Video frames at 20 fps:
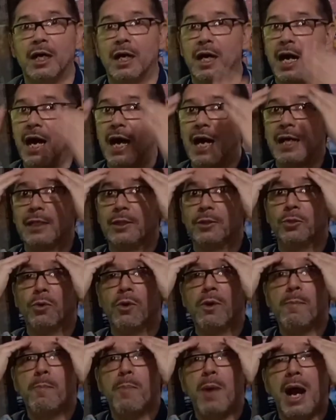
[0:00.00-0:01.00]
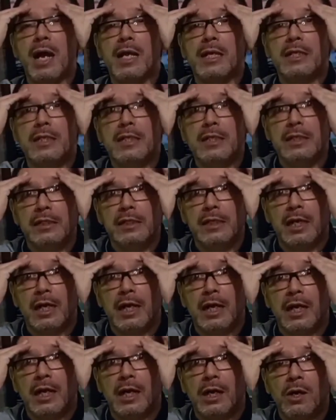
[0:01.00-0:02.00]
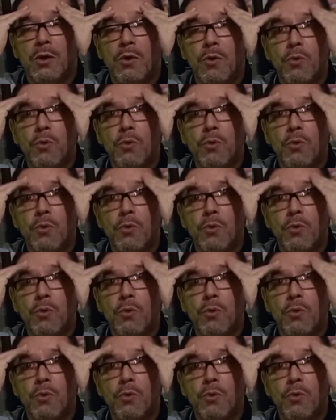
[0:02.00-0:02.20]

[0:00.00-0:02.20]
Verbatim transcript: Alô, Bahia